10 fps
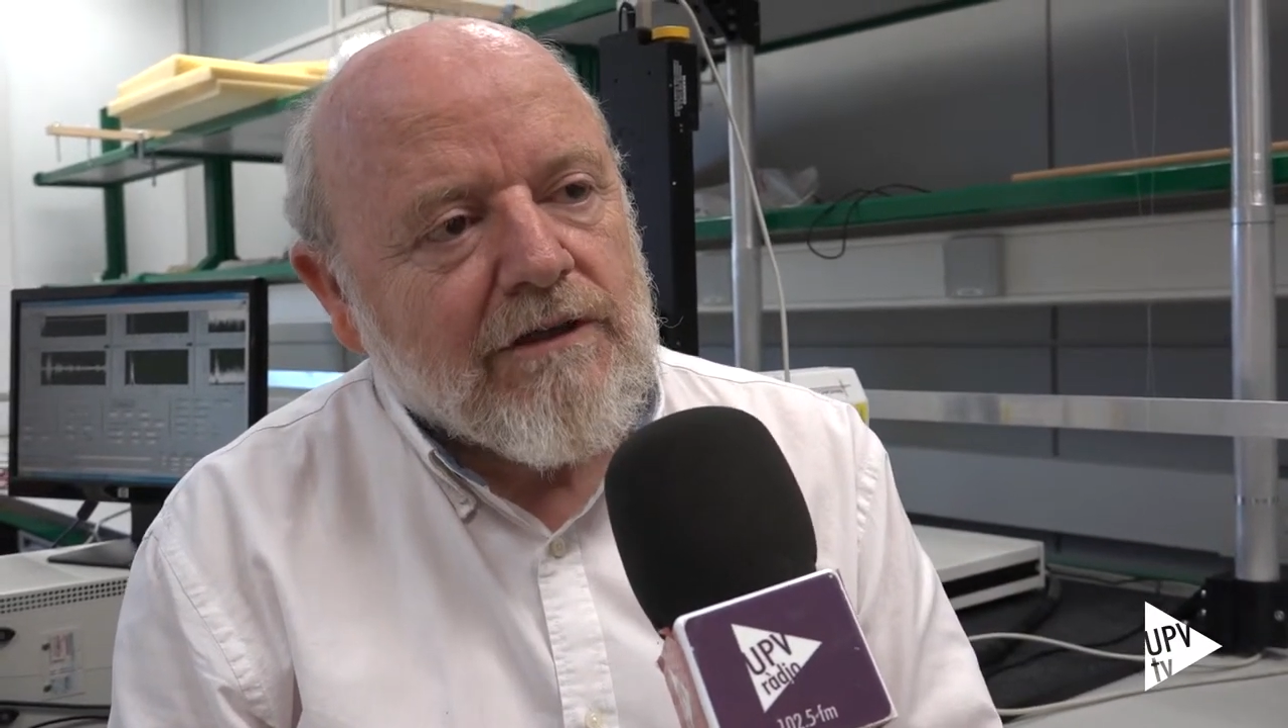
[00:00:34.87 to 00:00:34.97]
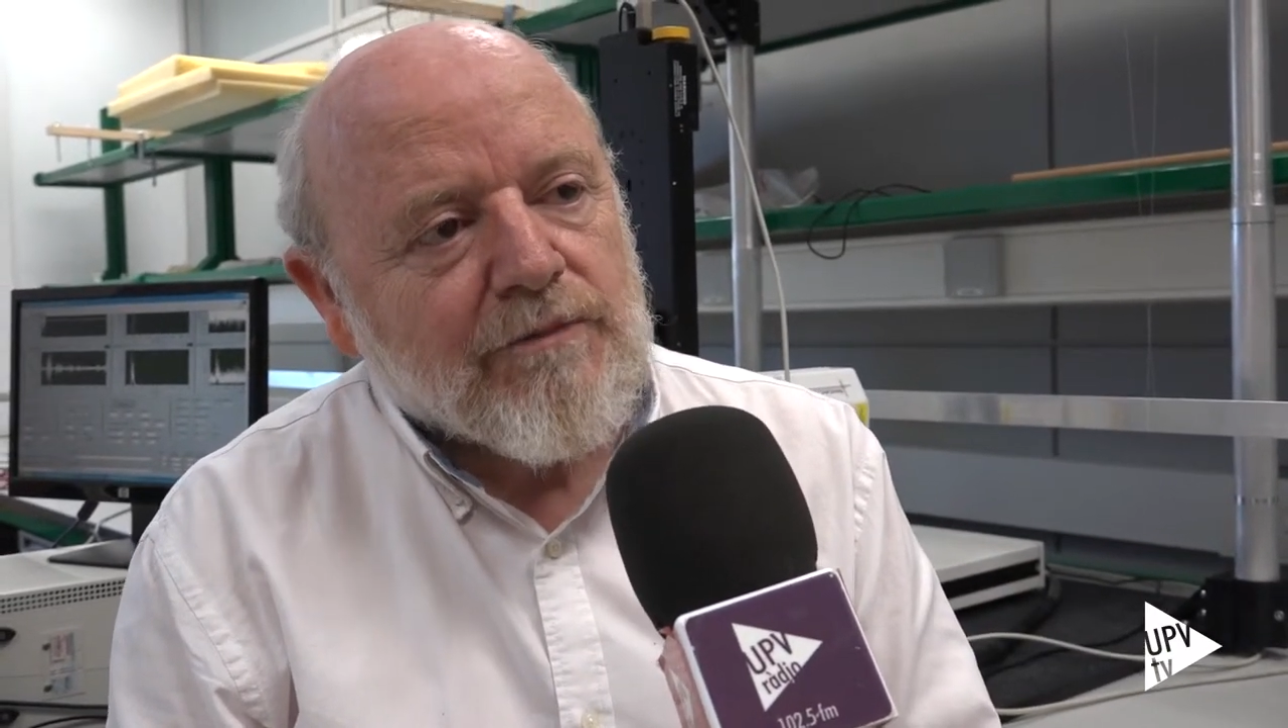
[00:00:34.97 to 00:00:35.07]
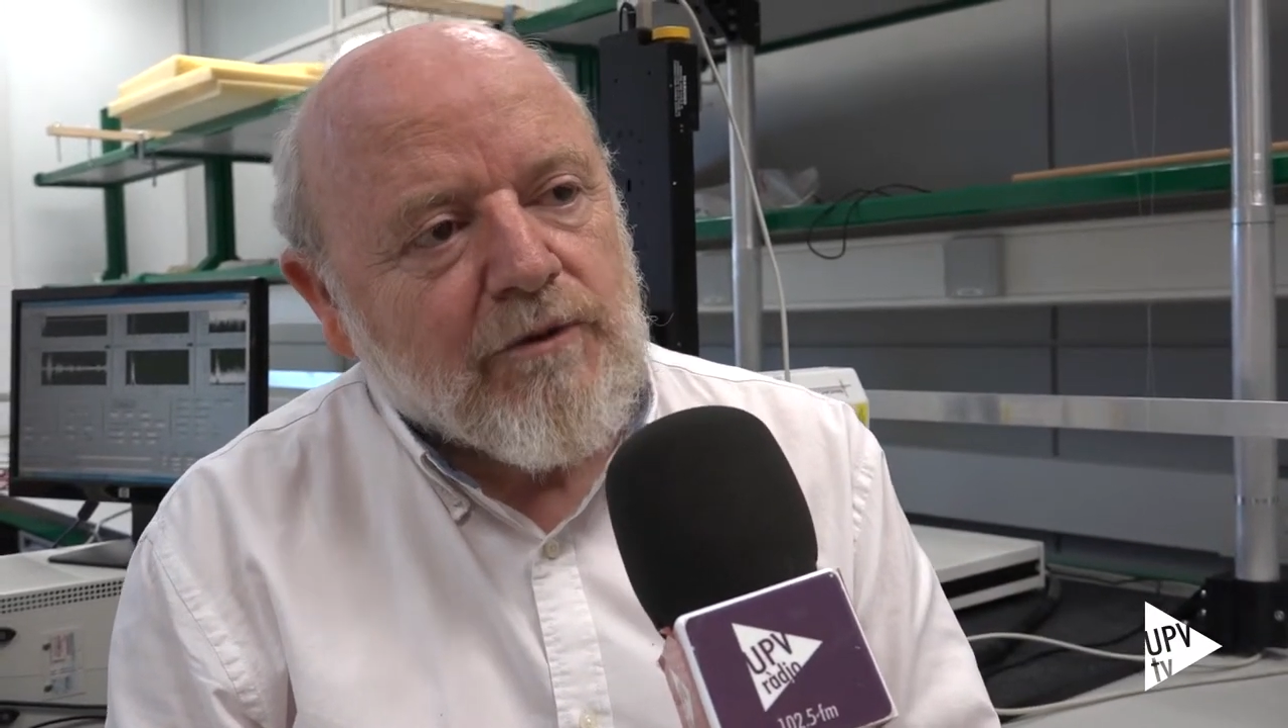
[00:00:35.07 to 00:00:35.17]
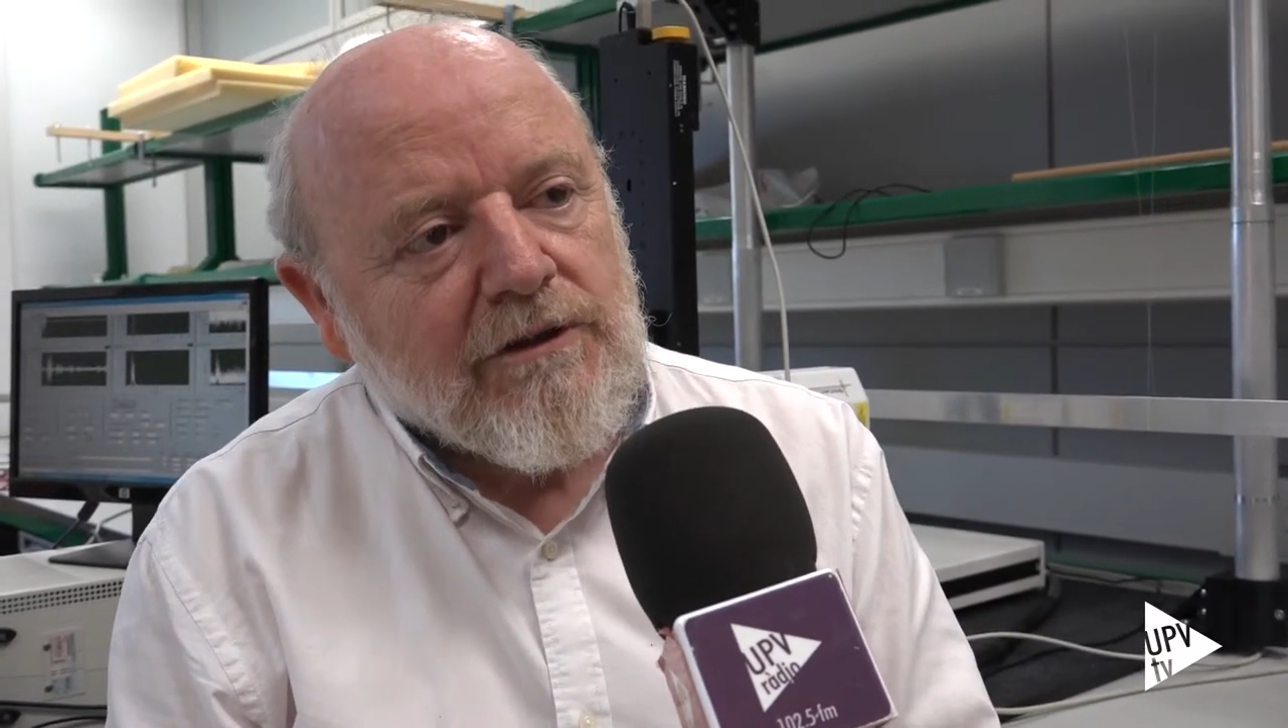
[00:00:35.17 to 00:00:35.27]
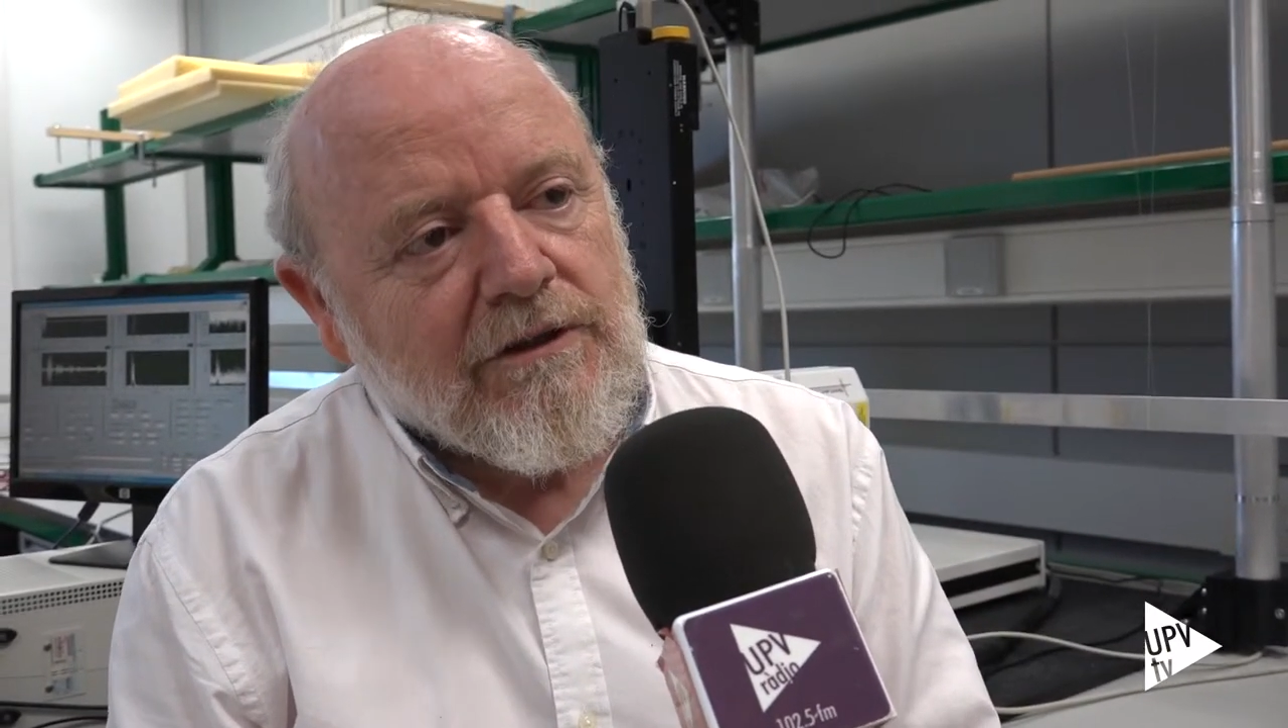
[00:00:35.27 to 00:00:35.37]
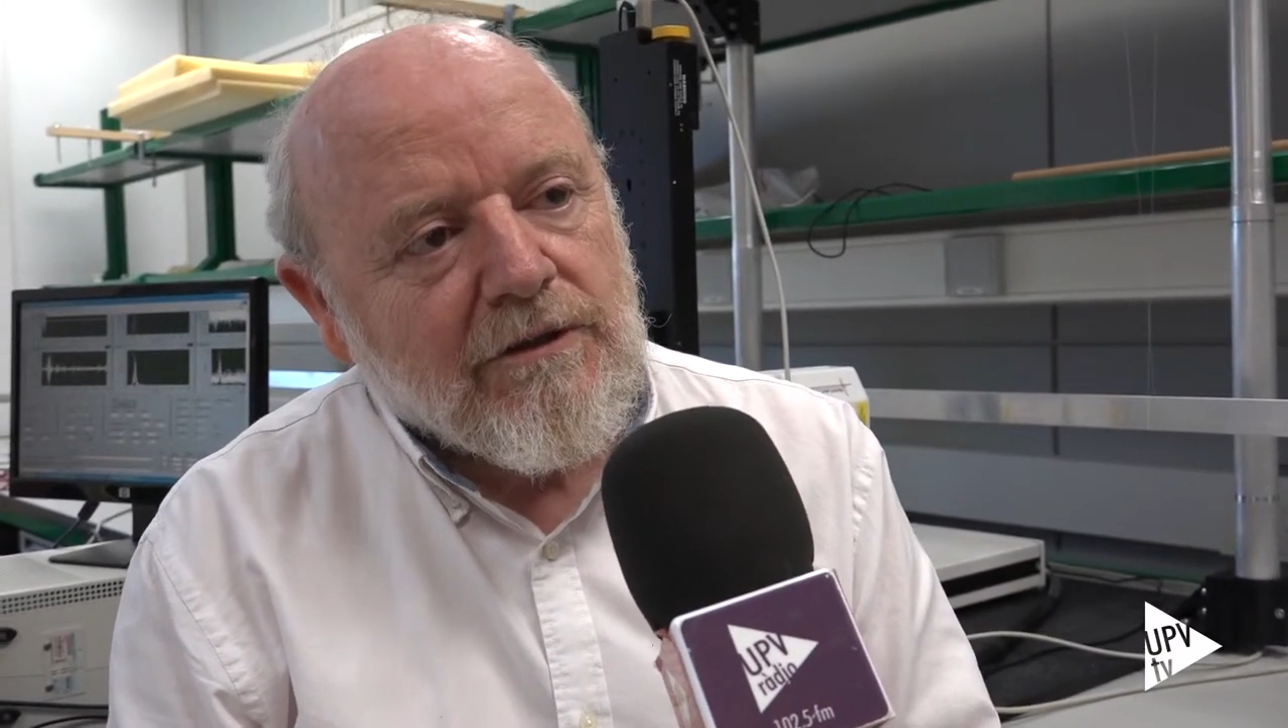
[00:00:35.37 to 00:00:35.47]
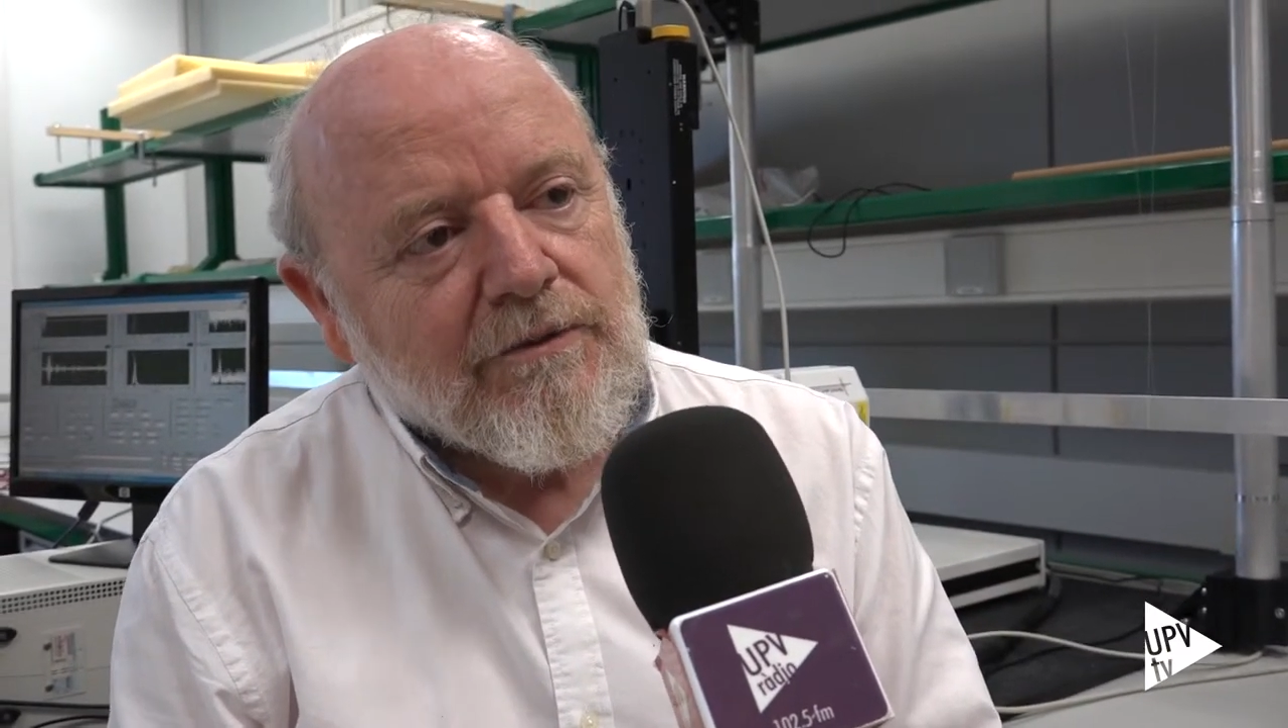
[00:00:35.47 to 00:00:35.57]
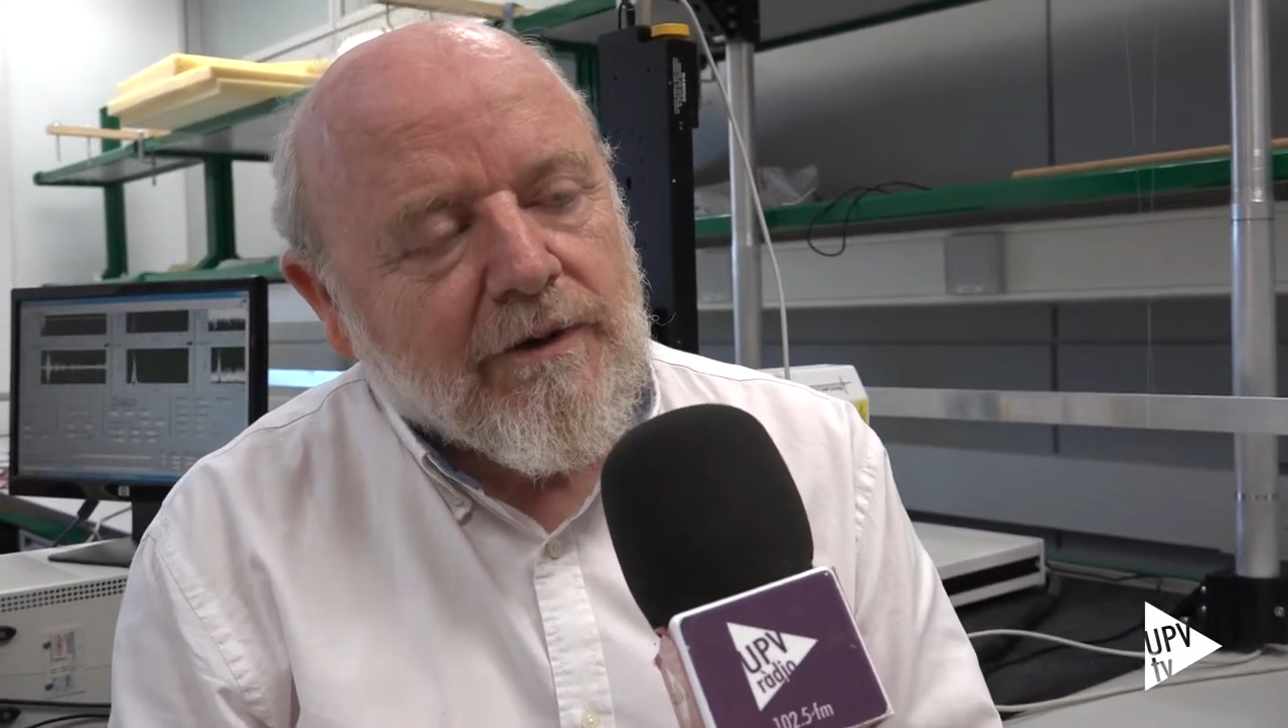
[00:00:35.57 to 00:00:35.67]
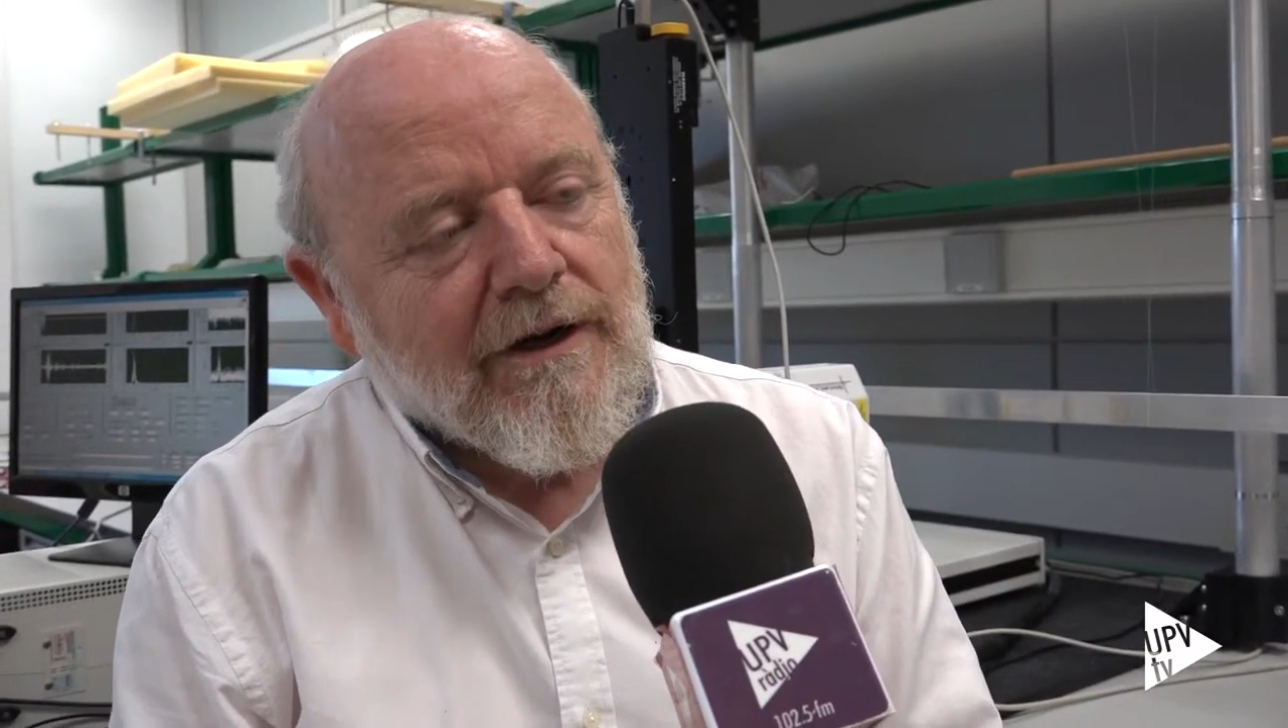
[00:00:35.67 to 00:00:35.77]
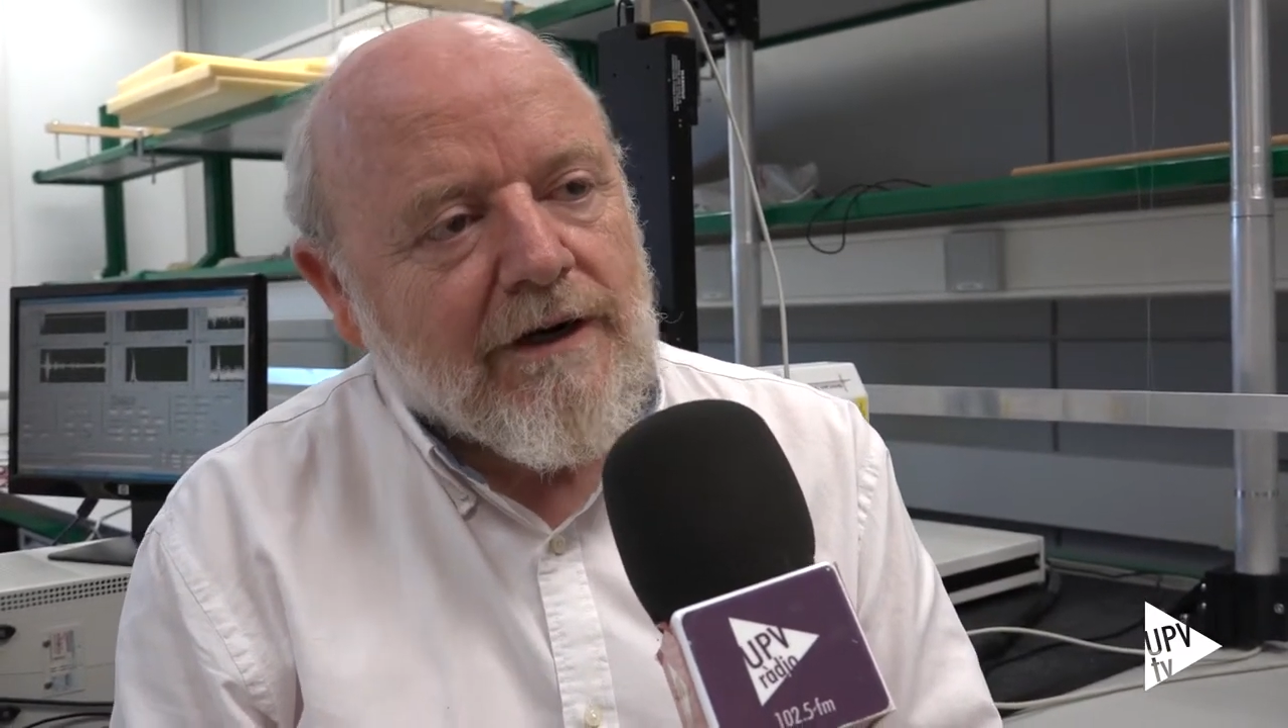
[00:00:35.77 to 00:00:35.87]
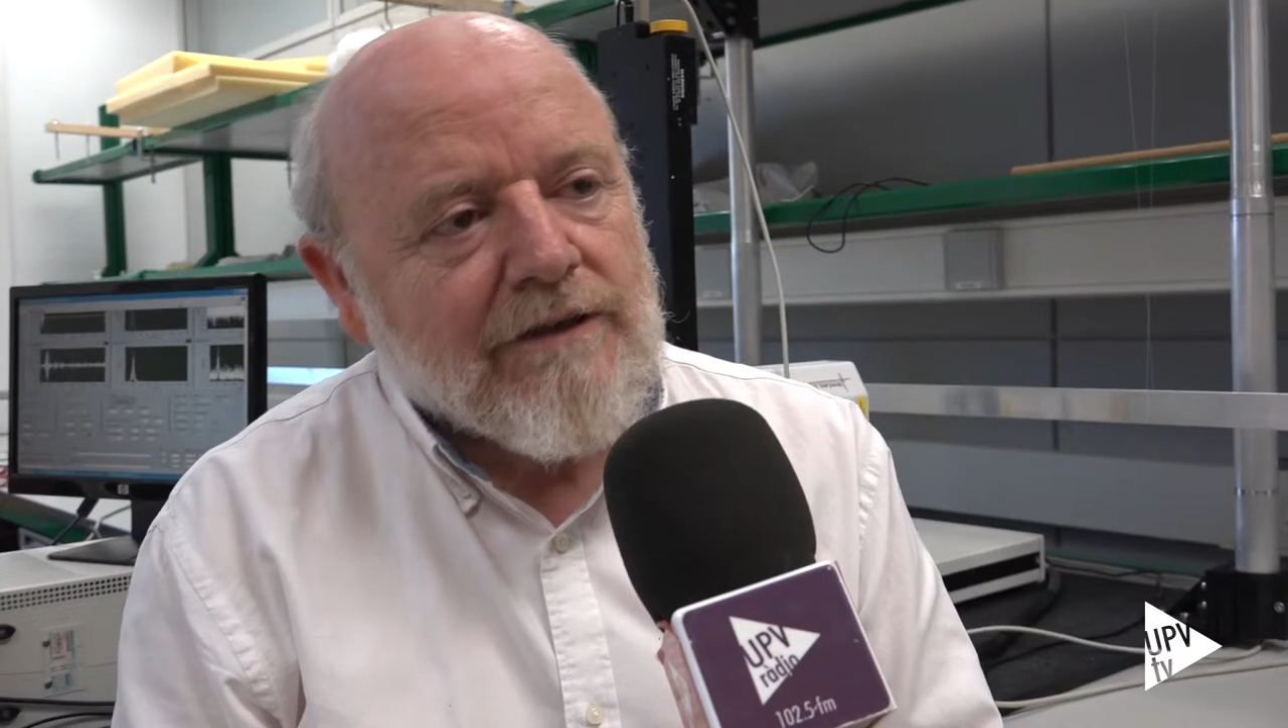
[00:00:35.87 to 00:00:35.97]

dispositivos para la